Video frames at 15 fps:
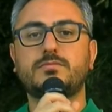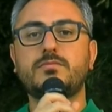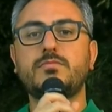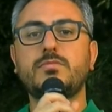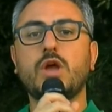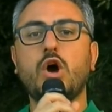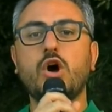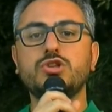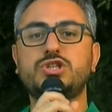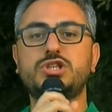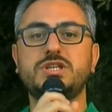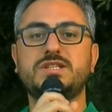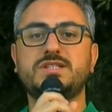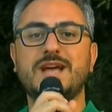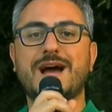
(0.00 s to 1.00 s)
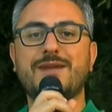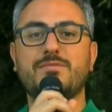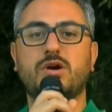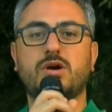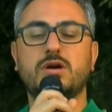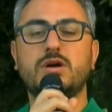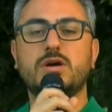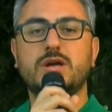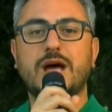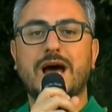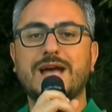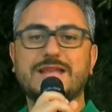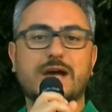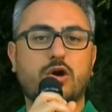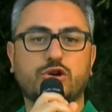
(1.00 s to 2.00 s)
Oggi siamo
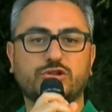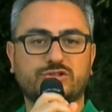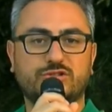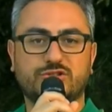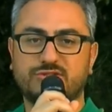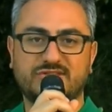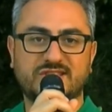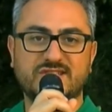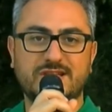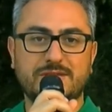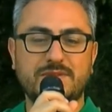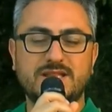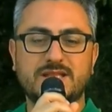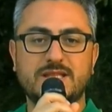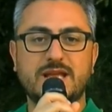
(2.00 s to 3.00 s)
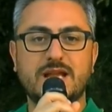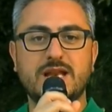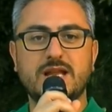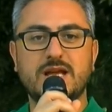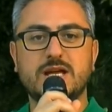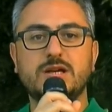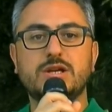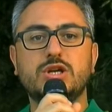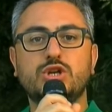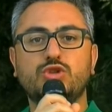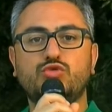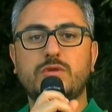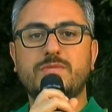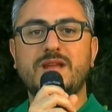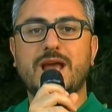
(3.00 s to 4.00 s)
ad agosto sostanzialmente del
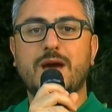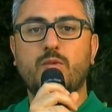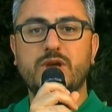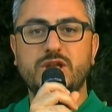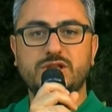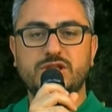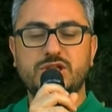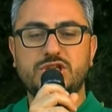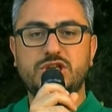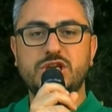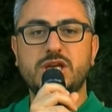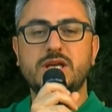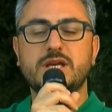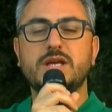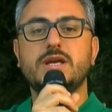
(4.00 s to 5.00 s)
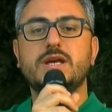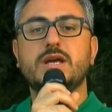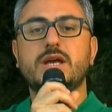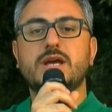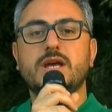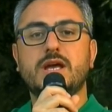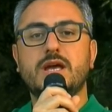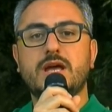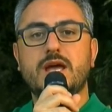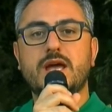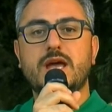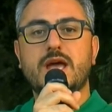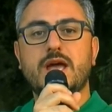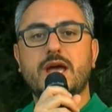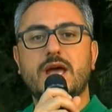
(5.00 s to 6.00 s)
2015
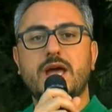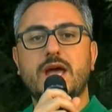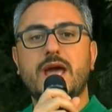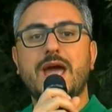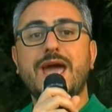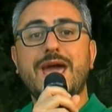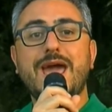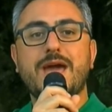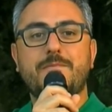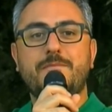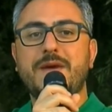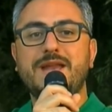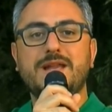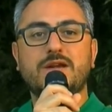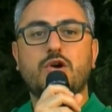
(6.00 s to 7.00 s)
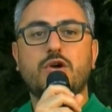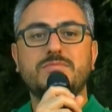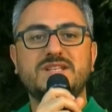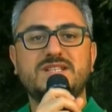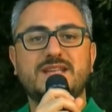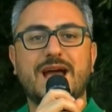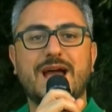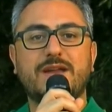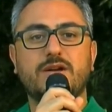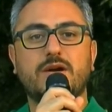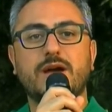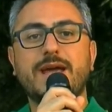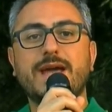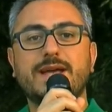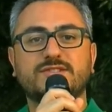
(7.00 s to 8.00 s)
eh, e per il commissario
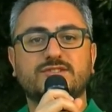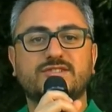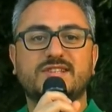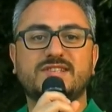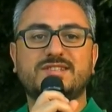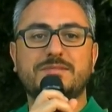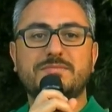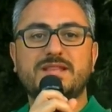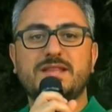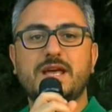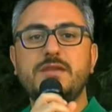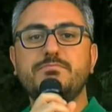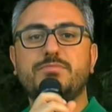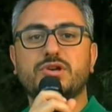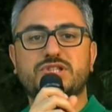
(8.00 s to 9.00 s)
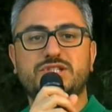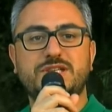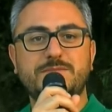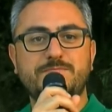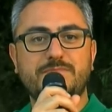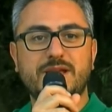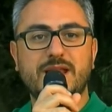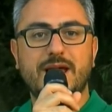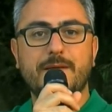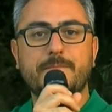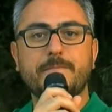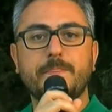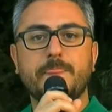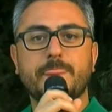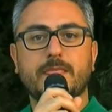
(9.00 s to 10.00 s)
è sostanzialmente impossibile
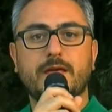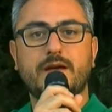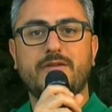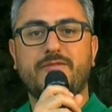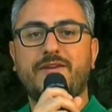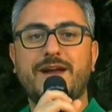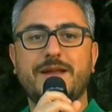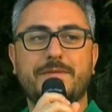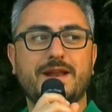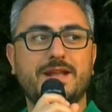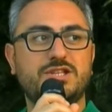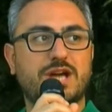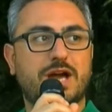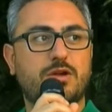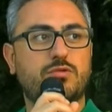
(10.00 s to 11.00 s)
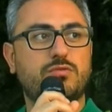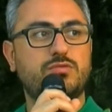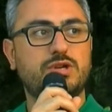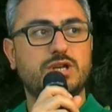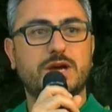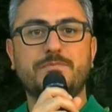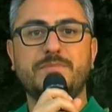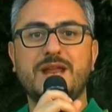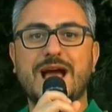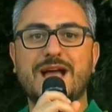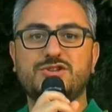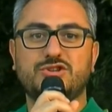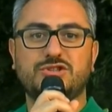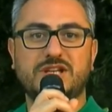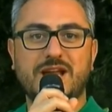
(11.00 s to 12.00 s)
eh, fare pareggiare un
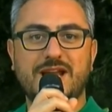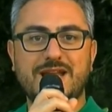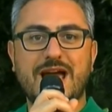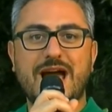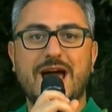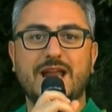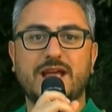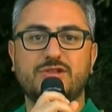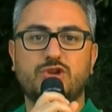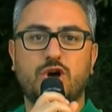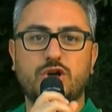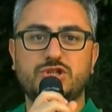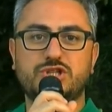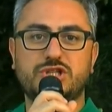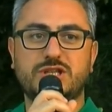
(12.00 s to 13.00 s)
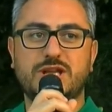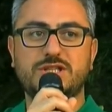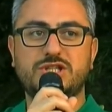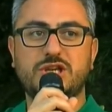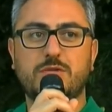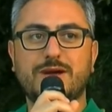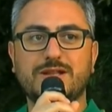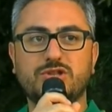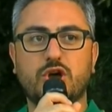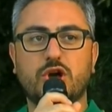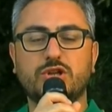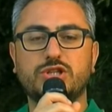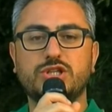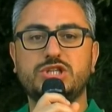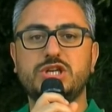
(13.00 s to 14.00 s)
bilancio triennale 12, 13 e
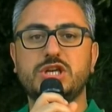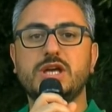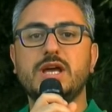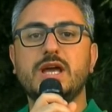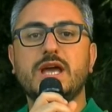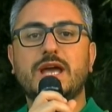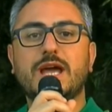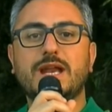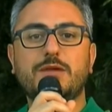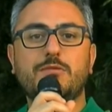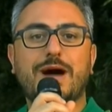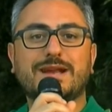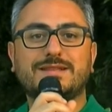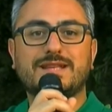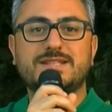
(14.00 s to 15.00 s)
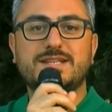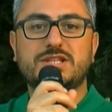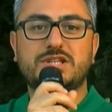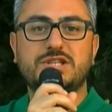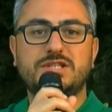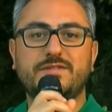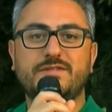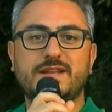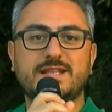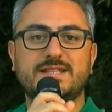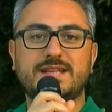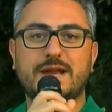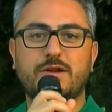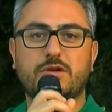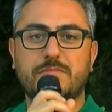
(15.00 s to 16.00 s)
14 che riguarda esercizi
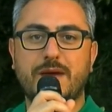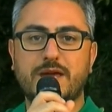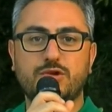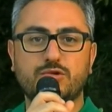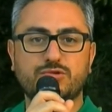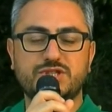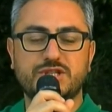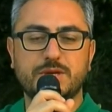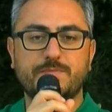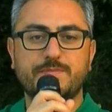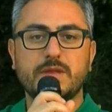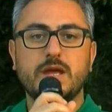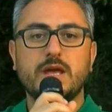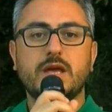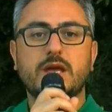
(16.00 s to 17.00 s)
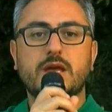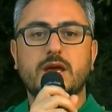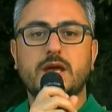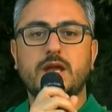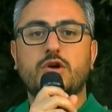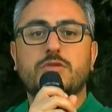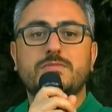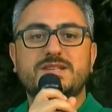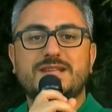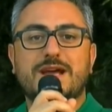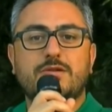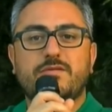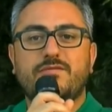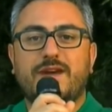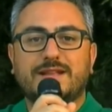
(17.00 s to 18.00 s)
finanziari ormai chiusi. Eh, il
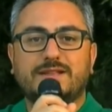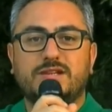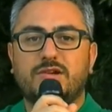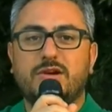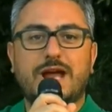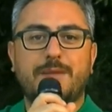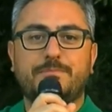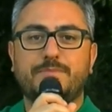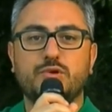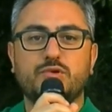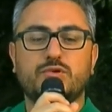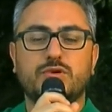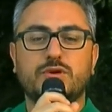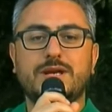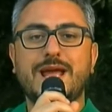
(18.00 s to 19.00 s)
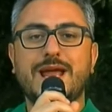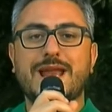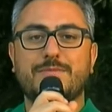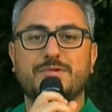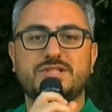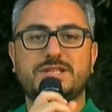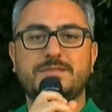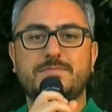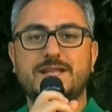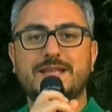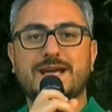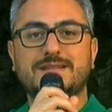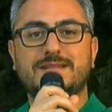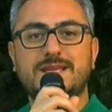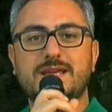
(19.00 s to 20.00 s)
commissario infatti non ha più né la
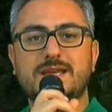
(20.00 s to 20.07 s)
possibilità di